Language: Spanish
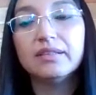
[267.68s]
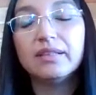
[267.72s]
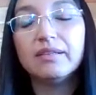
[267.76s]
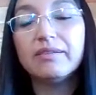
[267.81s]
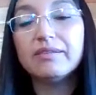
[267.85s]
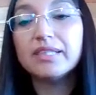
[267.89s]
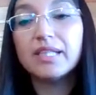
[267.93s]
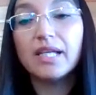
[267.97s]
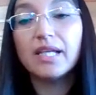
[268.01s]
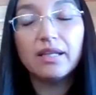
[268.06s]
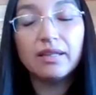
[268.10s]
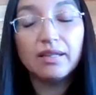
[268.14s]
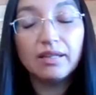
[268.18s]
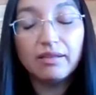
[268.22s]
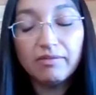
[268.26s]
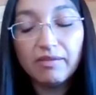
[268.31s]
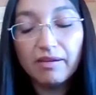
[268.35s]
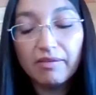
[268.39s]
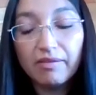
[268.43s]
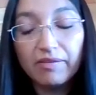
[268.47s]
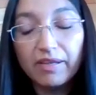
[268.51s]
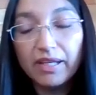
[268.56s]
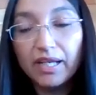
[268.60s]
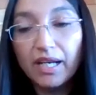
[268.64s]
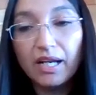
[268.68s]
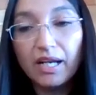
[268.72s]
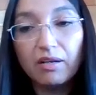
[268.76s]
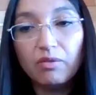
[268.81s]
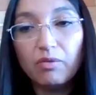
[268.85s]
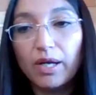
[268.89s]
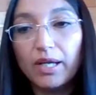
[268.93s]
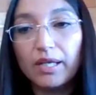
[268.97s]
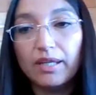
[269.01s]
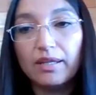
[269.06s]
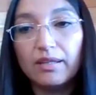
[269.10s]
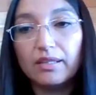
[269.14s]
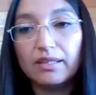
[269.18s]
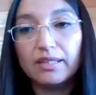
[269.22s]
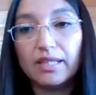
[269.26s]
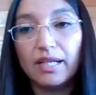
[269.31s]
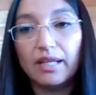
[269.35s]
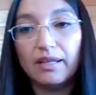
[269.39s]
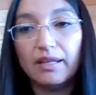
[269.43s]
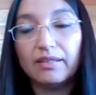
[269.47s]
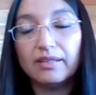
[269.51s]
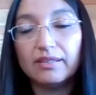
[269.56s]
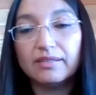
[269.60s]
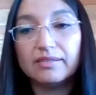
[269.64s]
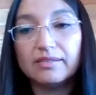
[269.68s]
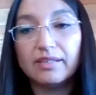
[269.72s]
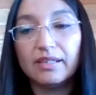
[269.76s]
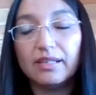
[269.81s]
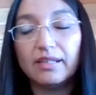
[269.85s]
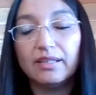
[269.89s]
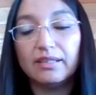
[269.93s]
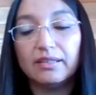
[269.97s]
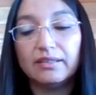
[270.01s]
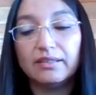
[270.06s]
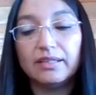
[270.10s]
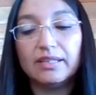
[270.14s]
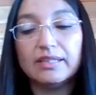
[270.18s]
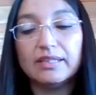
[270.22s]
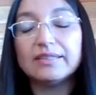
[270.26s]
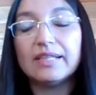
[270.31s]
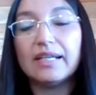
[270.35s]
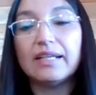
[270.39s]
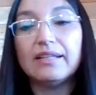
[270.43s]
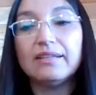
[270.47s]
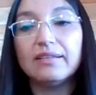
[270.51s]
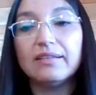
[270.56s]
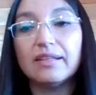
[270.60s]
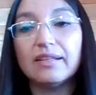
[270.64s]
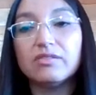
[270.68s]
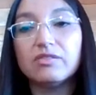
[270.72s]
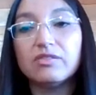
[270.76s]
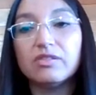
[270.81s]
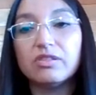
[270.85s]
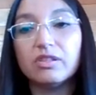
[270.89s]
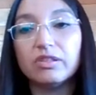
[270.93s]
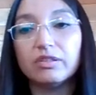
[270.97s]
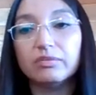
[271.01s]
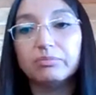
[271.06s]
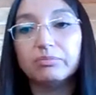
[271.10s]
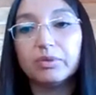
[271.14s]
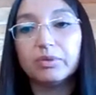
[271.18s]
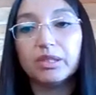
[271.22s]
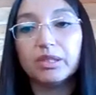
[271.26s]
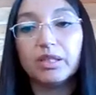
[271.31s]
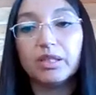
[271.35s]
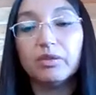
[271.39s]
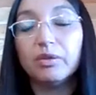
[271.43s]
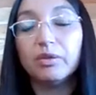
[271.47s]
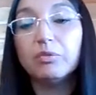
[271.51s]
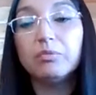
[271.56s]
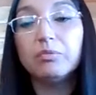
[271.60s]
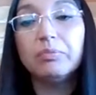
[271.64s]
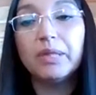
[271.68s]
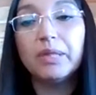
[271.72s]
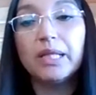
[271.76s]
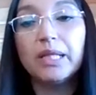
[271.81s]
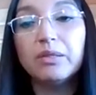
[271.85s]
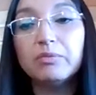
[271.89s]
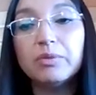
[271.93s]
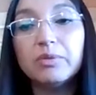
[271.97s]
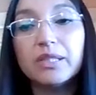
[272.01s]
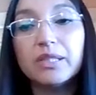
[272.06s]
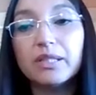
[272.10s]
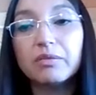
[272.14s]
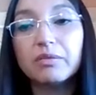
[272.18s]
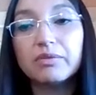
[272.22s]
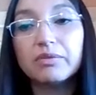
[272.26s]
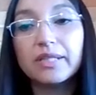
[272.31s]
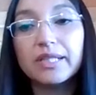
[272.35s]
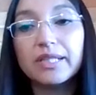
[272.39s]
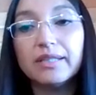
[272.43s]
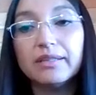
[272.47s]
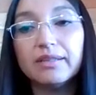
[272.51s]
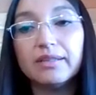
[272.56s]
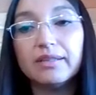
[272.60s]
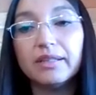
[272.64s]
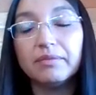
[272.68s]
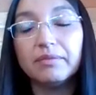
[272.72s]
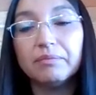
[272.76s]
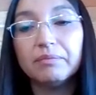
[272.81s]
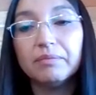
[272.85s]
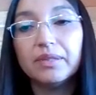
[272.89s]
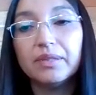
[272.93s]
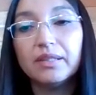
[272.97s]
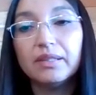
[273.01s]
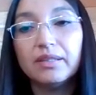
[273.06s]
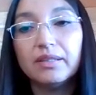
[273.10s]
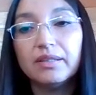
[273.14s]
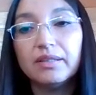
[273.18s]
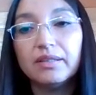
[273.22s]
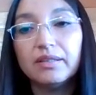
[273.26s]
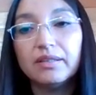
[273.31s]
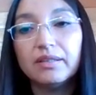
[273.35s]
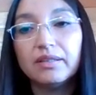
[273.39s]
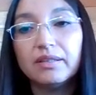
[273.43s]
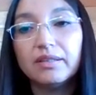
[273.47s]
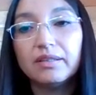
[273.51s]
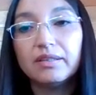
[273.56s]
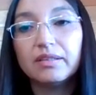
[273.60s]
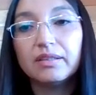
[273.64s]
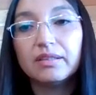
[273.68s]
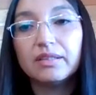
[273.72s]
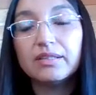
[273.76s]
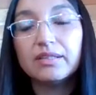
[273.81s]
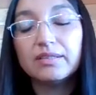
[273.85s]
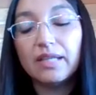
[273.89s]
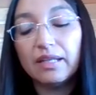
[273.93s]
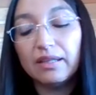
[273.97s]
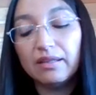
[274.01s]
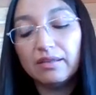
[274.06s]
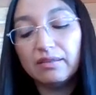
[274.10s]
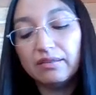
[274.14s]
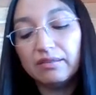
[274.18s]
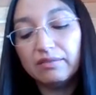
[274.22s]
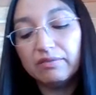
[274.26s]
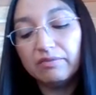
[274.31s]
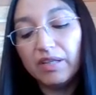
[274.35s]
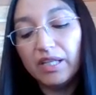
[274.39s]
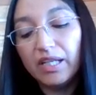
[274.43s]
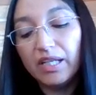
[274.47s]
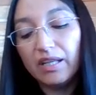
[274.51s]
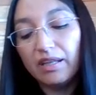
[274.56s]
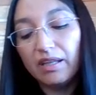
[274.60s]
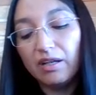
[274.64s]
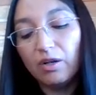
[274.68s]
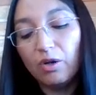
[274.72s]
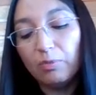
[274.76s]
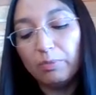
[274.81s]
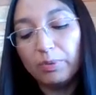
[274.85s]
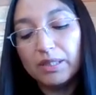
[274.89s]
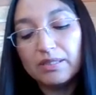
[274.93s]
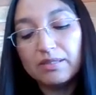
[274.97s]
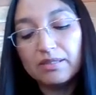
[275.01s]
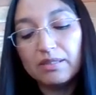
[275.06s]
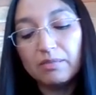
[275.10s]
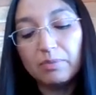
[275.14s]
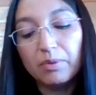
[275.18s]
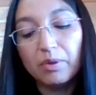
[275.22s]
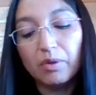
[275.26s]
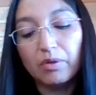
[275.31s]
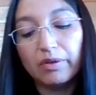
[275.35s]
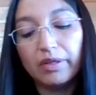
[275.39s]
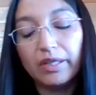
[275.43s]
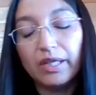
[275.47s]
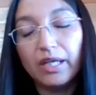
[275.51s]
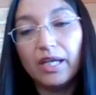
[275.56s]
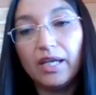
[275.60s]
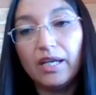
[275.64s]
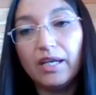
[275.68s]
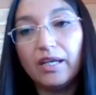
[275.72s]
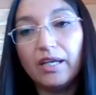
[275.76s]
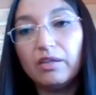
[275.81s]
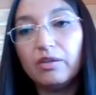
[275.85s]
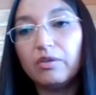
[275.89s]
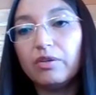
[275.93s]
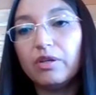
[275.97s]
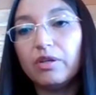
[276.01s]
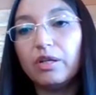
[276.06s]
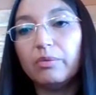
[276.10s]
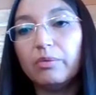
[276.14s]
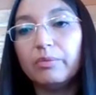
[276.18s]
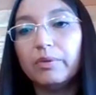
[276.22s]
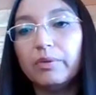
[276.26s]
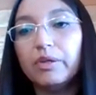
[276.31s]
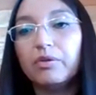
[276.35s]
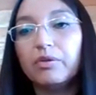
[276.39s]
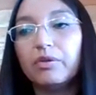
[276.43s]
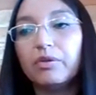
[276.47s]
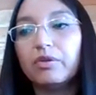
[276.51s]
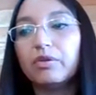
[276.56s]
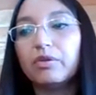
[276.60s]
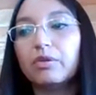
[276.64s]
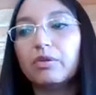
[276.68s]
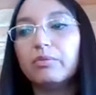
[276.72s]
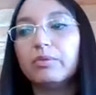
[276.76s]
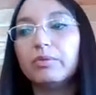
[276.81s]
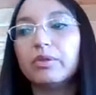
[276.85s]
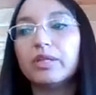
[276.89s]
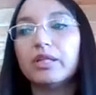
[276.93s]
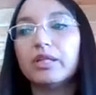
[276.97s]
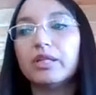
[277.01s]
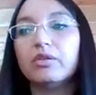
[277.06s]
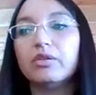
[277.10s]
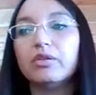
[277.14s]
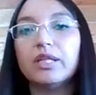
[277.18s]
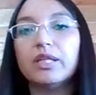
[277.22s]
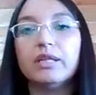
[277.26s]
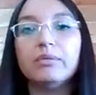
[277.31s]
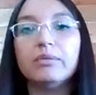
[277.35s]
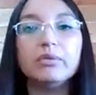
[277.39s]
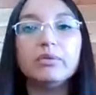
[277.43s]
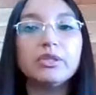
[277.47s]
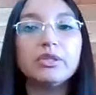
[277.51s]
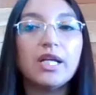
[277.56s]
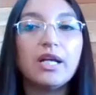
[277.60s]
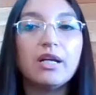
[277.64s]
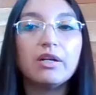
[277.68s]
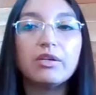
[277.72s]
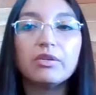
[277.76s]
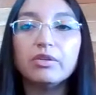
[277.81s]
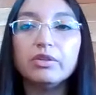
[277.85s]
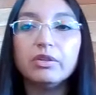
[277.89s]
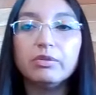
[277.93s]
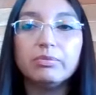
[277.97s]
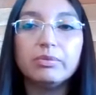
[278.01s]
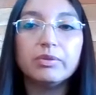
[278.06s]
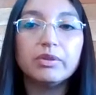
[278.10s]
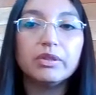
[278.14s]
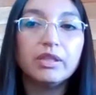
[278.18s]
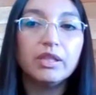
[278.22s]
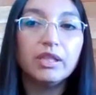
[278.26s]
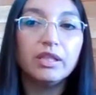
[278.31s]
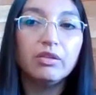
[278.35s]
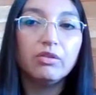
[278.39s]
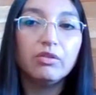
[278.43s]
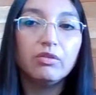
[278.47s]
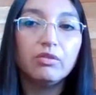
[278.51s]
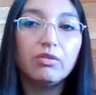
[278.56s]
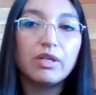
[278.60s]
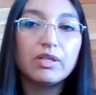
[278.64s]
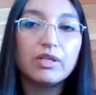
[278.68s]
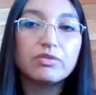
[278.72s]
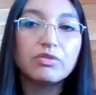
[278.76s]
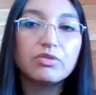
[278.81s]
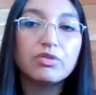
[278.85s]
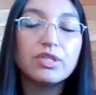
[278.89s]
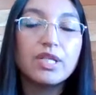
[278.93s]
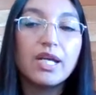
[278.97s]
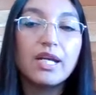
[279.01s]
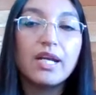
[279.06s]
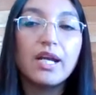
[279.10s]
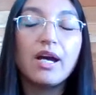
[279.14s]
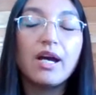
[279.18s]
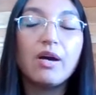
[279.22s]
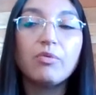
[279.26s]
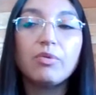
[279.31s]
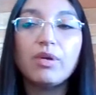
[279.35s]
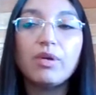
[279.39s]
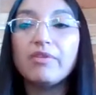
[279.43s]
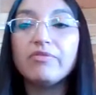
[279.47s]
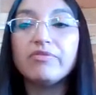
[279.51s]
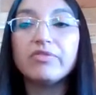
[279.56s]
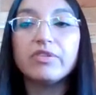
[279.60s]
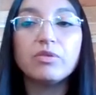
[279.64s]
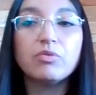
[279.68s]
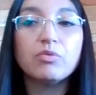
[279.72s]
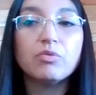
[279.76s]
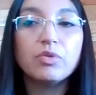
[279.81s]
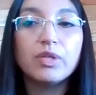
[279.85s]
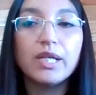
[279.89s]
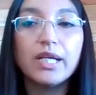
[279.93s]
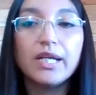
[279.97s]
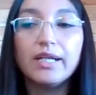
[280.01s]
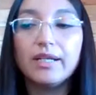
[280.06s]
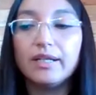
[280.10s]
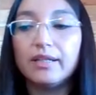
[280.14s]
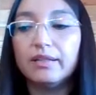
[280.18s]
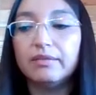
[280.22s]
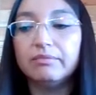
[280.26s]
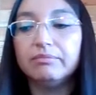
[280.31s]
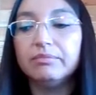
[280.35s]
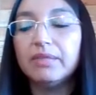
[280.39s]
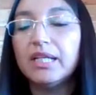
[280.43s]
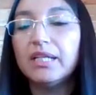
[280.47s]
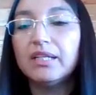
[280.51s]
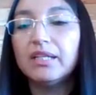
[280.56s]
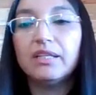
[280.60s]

Debe, debe haber algo ahí detrás de, esa intención, porque no es un plano muy recurrente. Quizás viene de los principios de ello a lo mejor como que no quiere mostrar el rostro porque no lo asocian a una figura